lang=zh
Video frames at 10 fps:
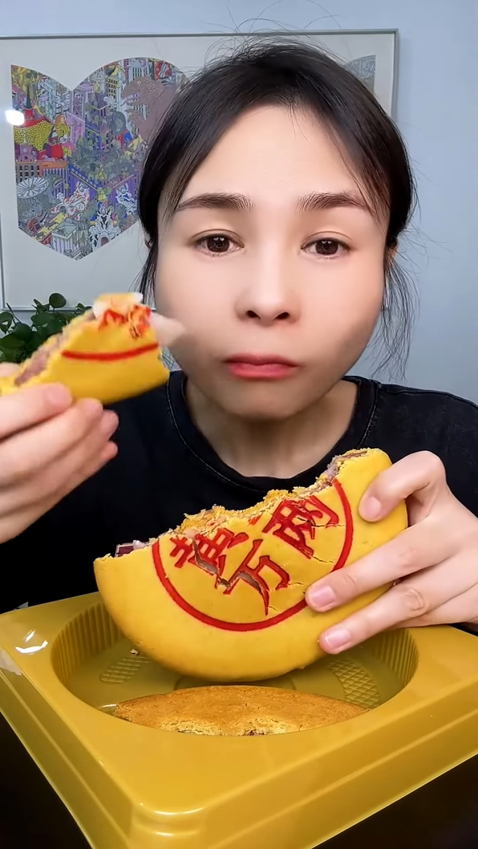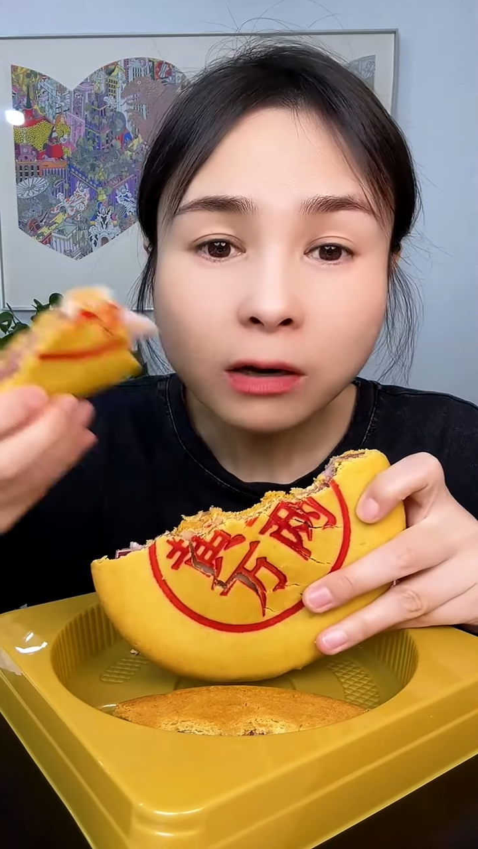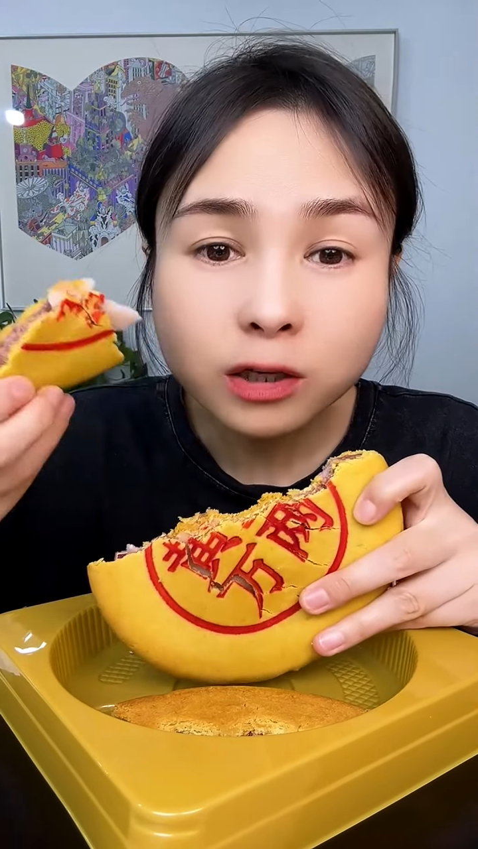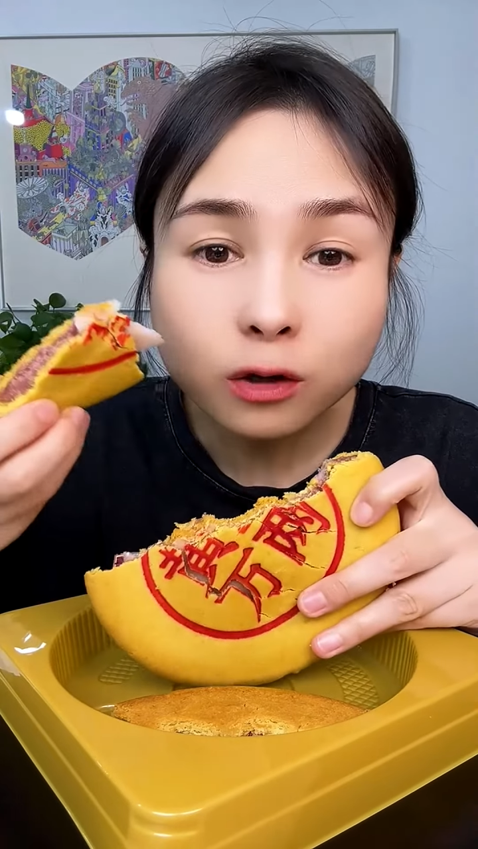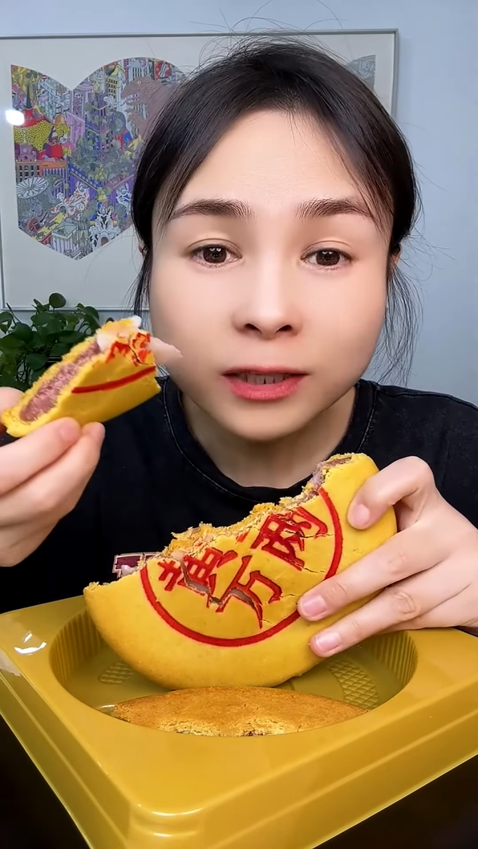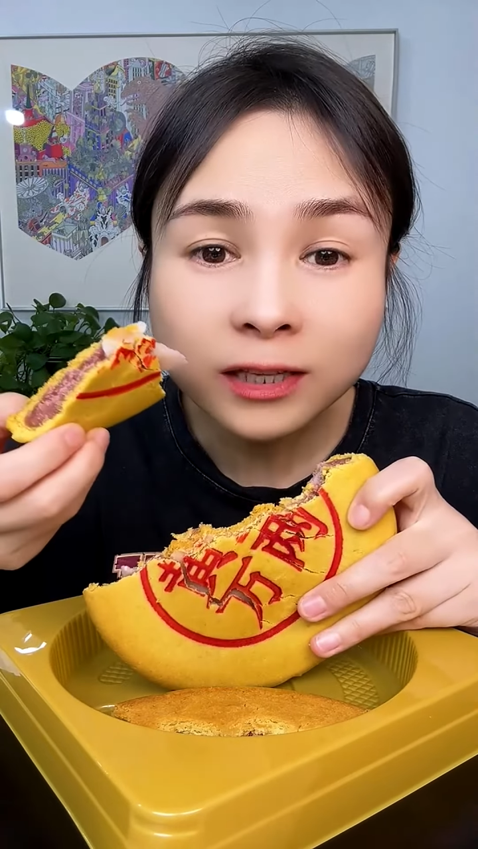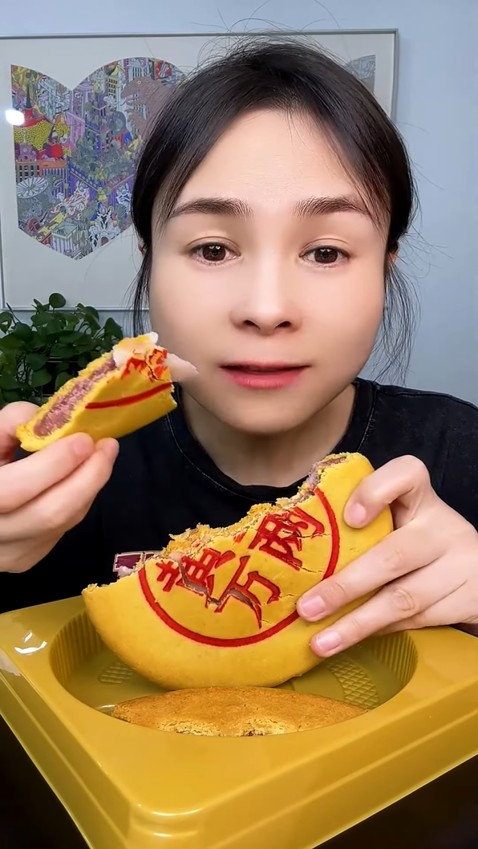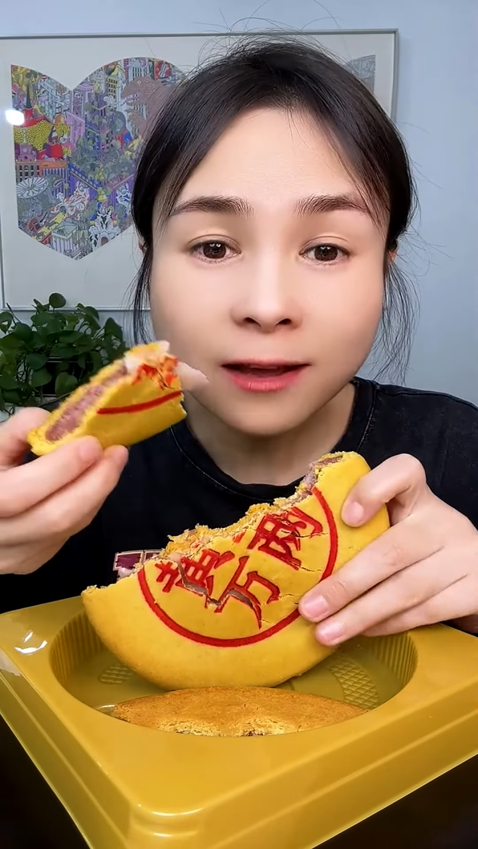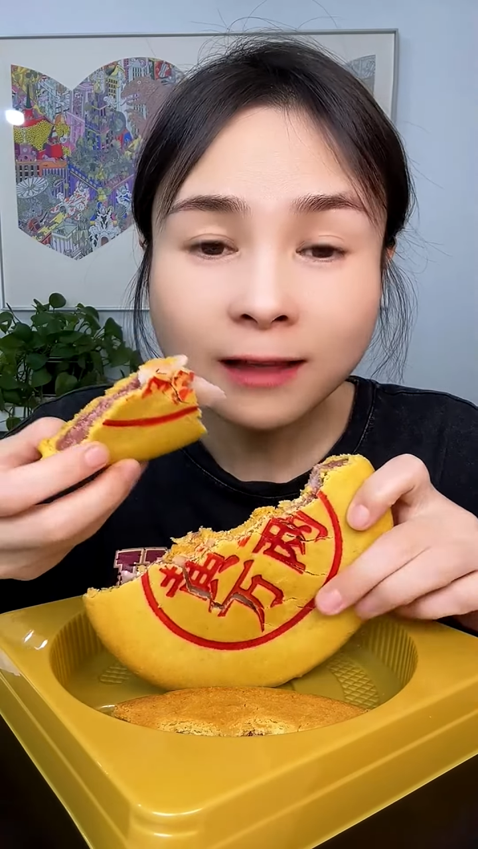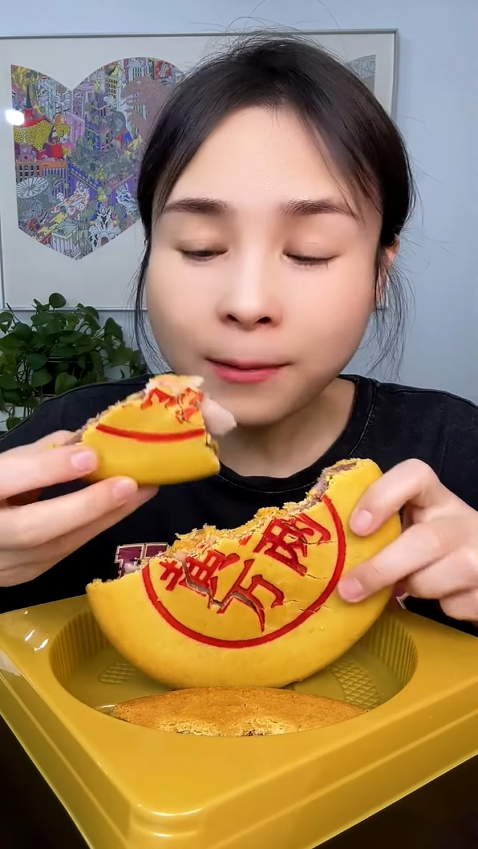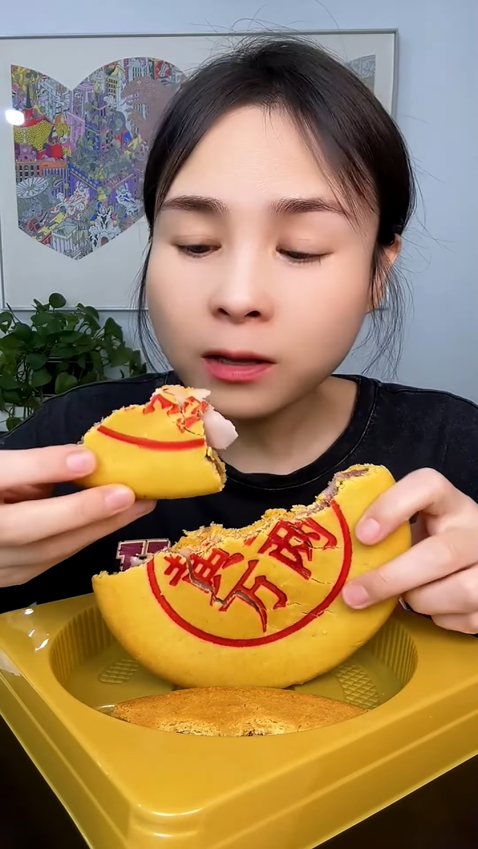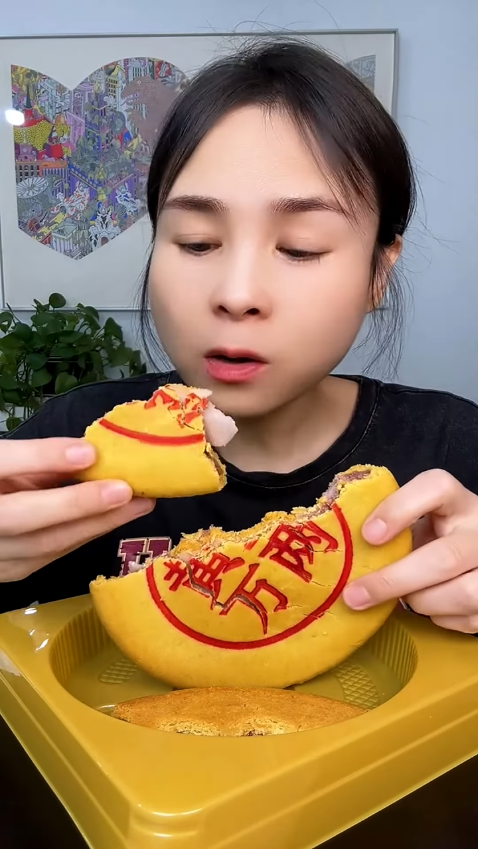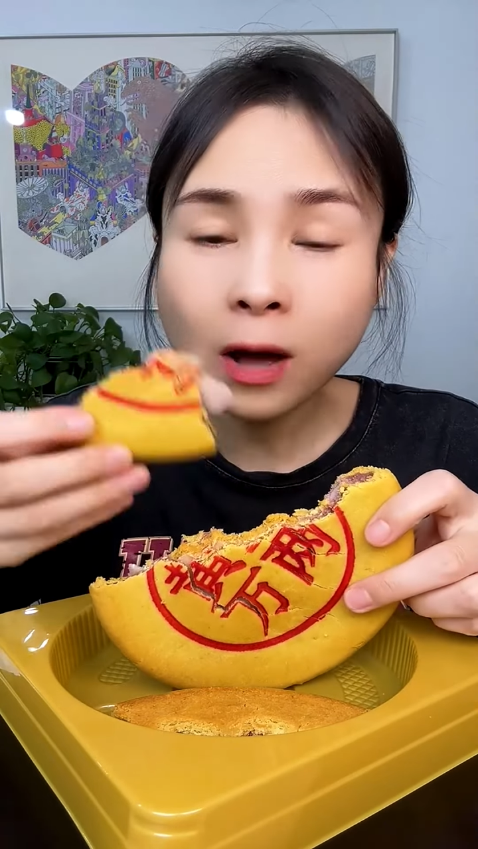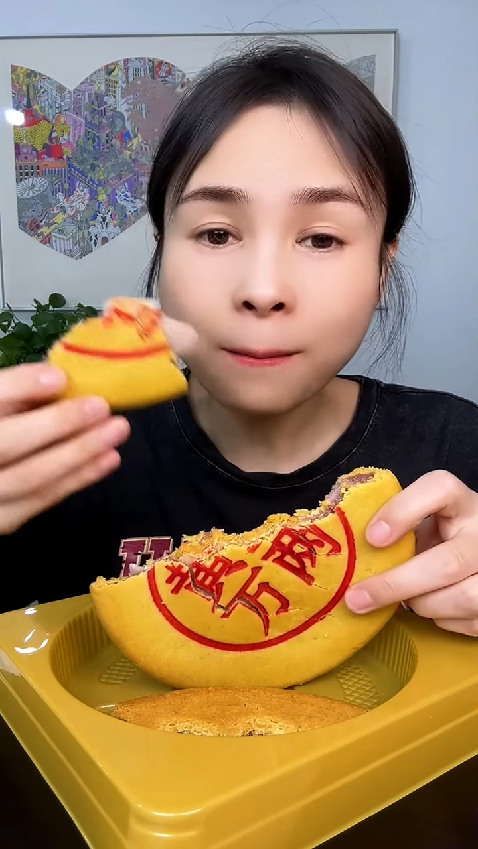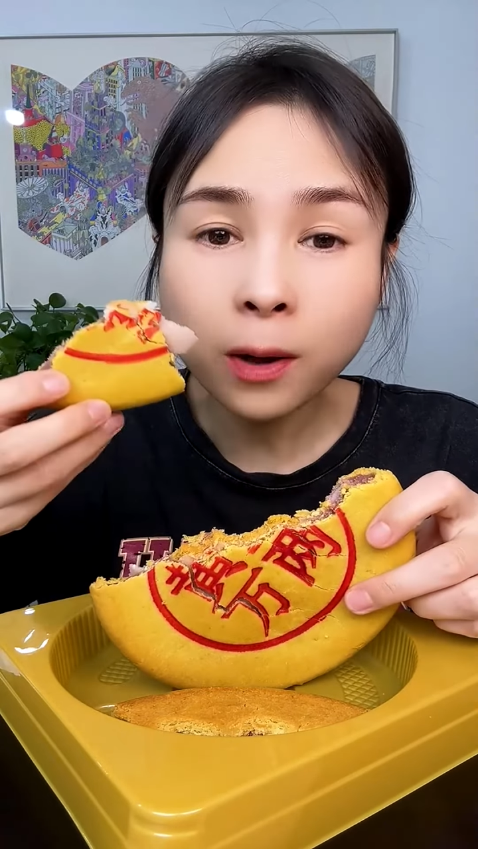是那种咸甜搭配的口感，